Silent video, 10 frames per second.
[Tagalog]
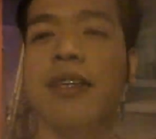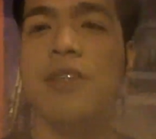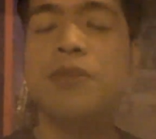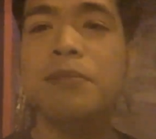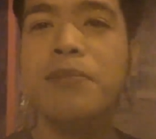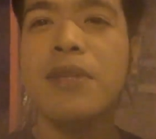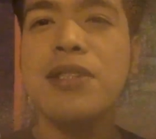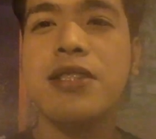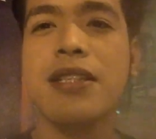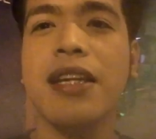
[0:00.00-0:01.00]
You
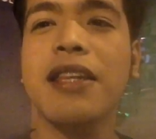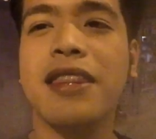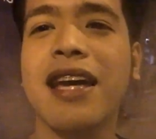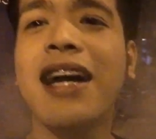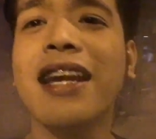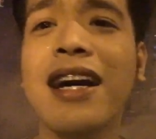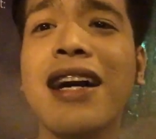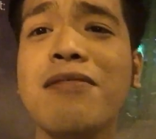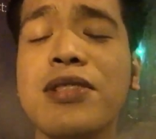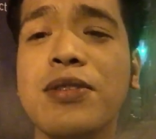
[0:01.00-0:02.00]
must think that
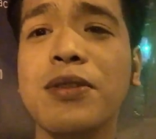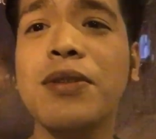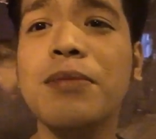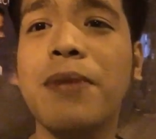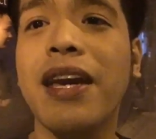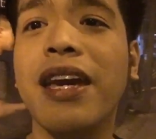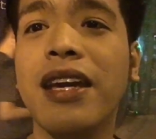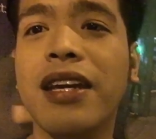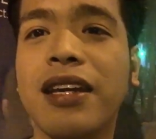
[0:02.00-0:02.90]
I'm stupid.